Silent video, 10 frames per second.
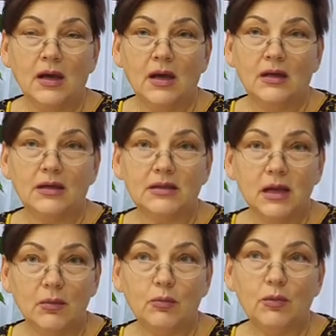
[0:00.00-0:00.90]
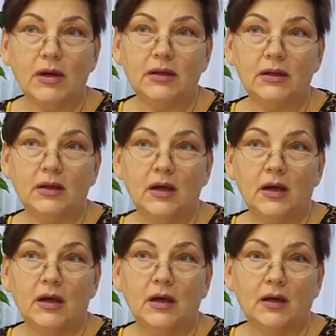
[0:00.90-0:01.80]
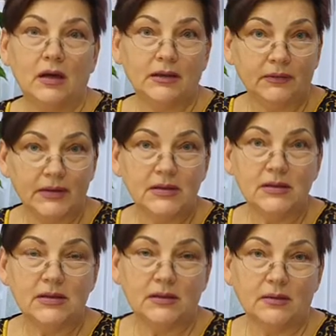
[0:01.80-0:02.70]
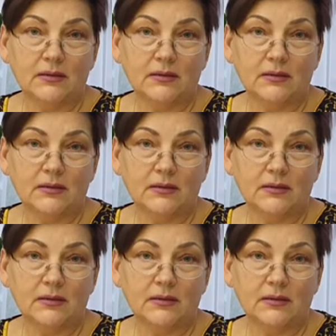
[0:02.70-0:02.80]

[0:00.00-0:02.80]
листа бумаги Э, отводить э,